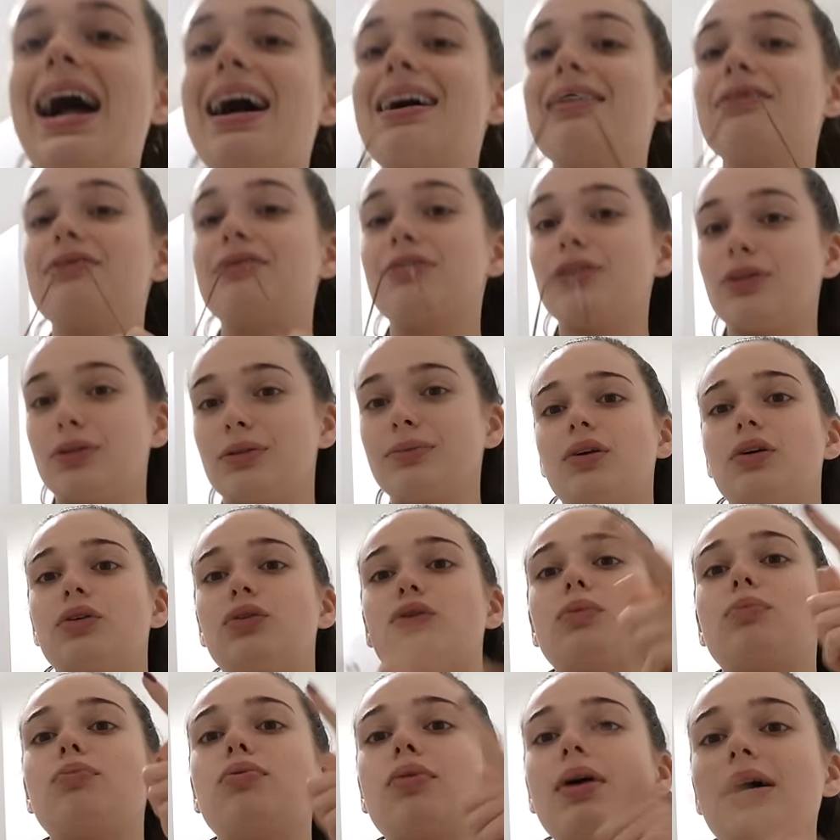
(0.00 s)
Avant
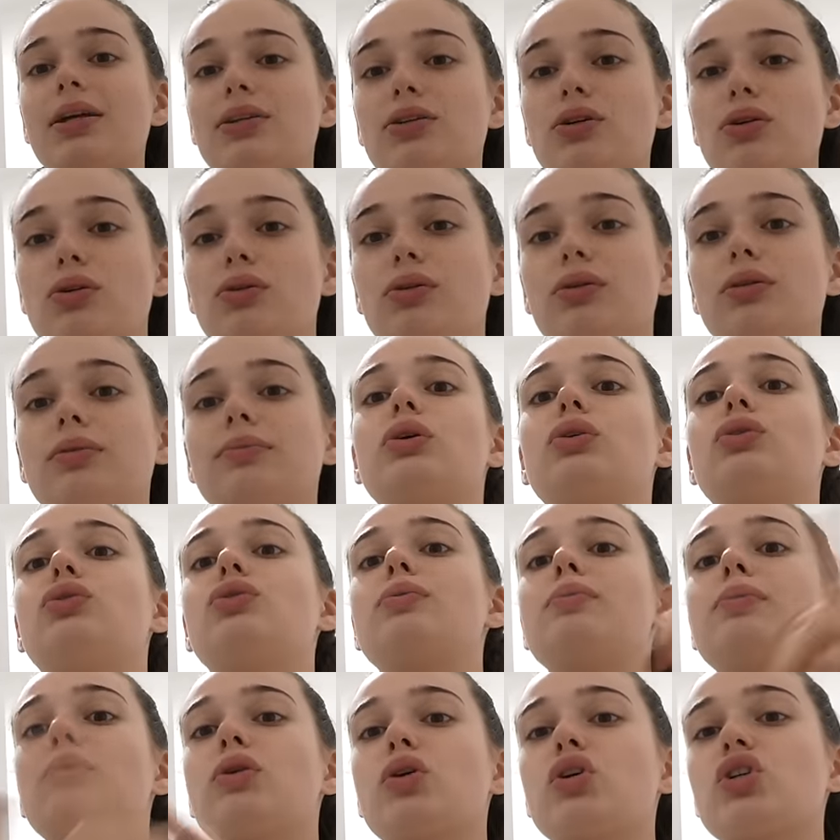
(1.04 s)
de boire de l'eau, de
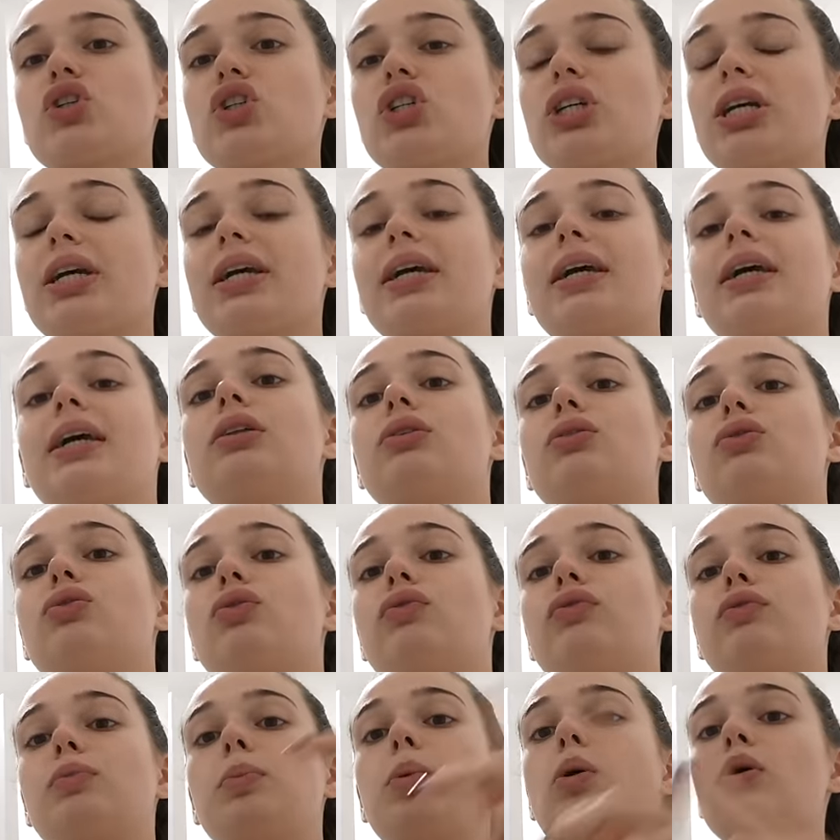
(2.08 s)
manger, de
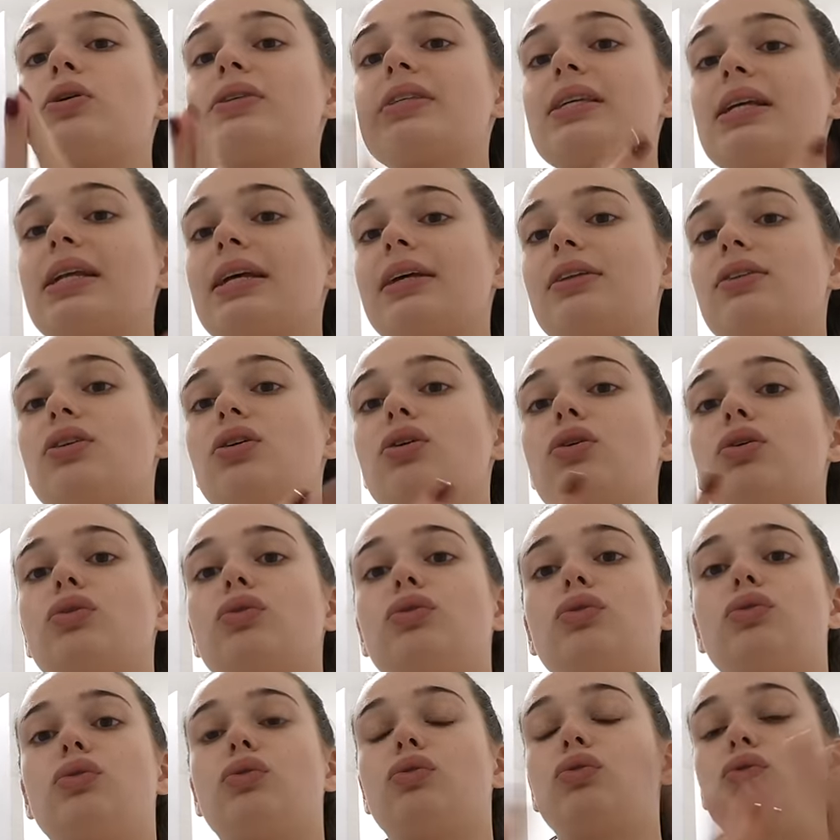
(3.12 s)
vous brosser les dents,
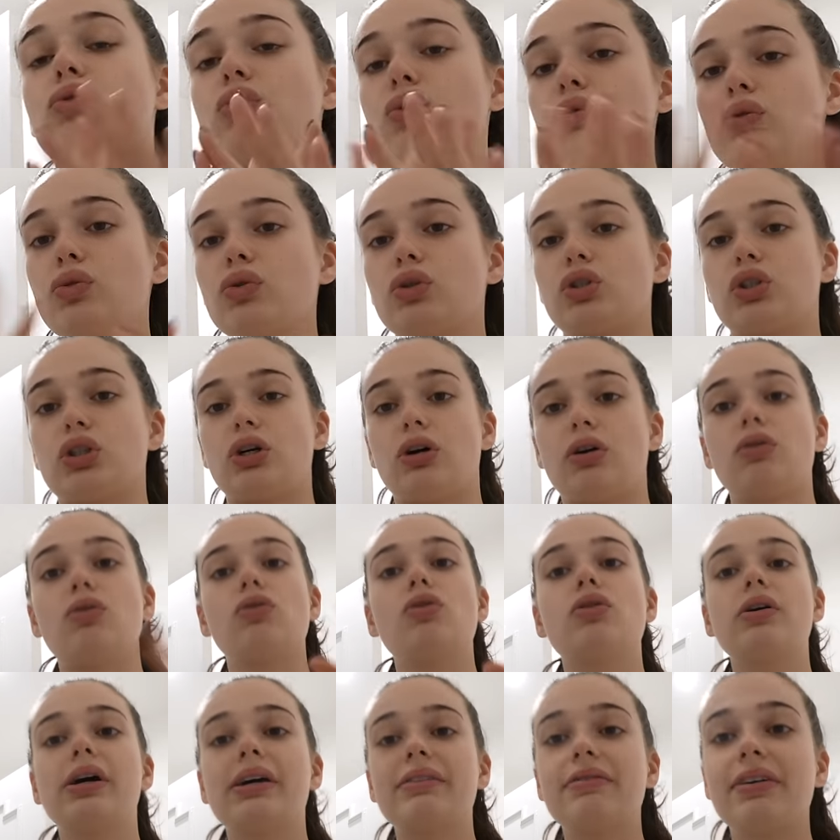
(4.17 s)
de tout, genre
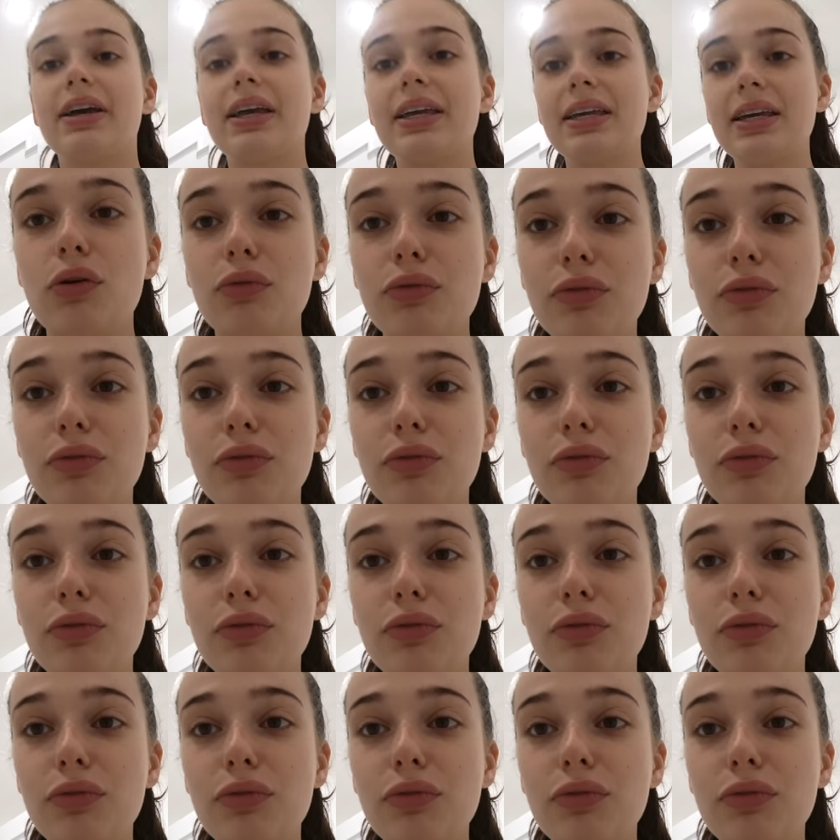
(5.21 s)
au réveil,